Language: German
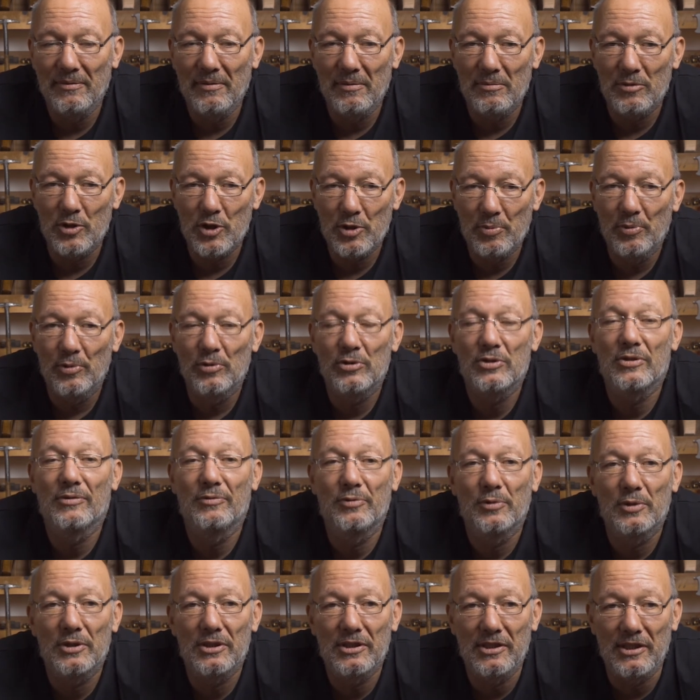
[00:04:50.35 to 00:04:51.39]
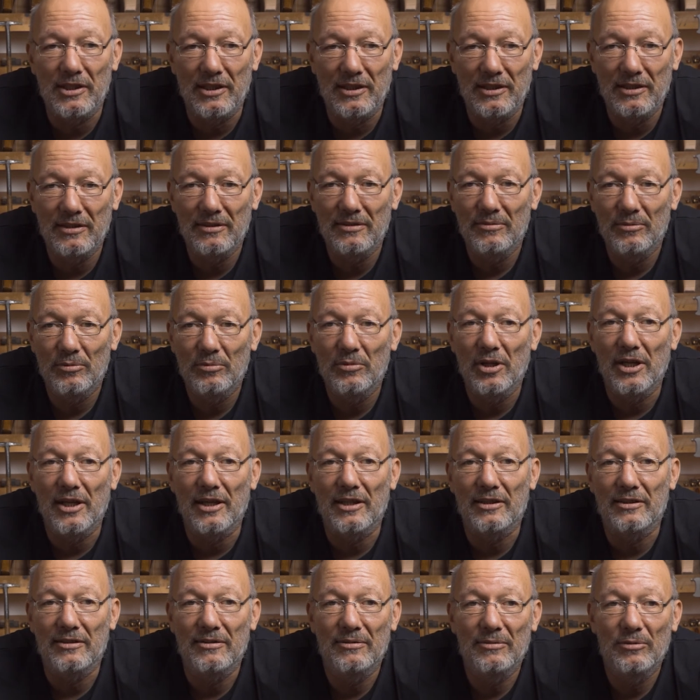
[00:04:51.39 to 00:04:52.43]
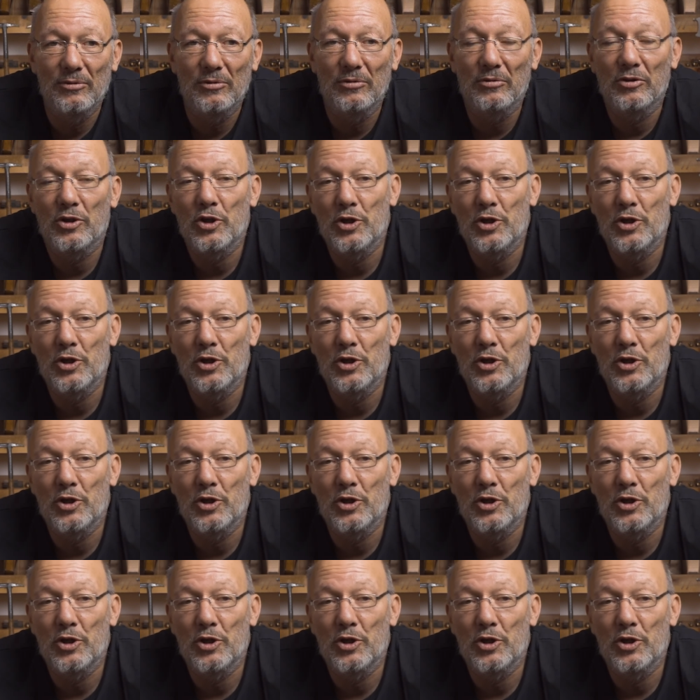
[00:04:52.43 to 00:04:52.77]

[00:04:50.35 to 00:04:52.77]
wenn man spielt, sofort sieht und hört und